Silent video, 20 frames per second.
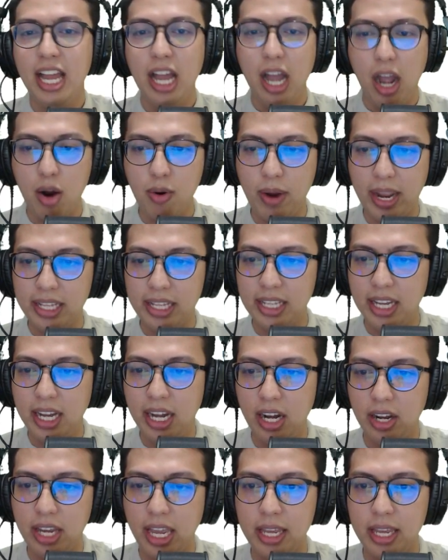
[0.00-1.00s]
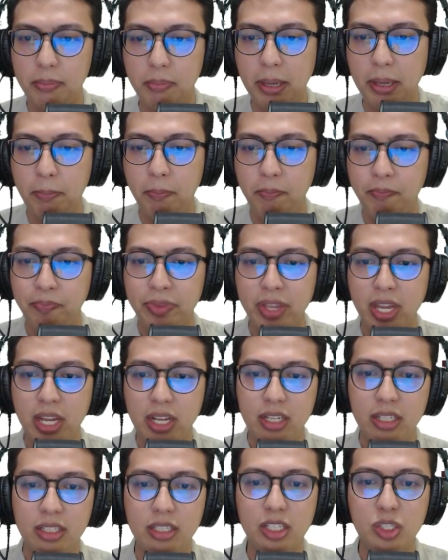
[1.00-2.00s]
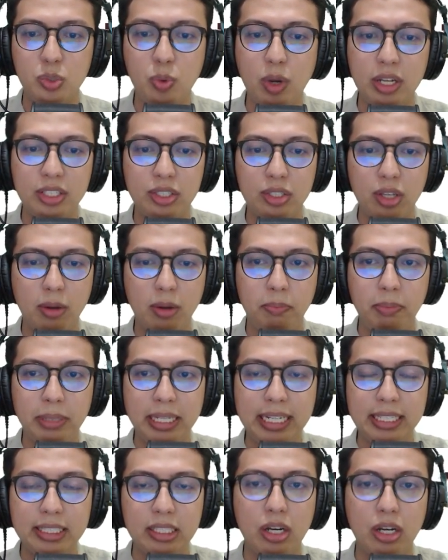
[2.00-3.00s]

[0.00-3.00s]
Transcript: Alright, oke, okay, beep. Just one song please.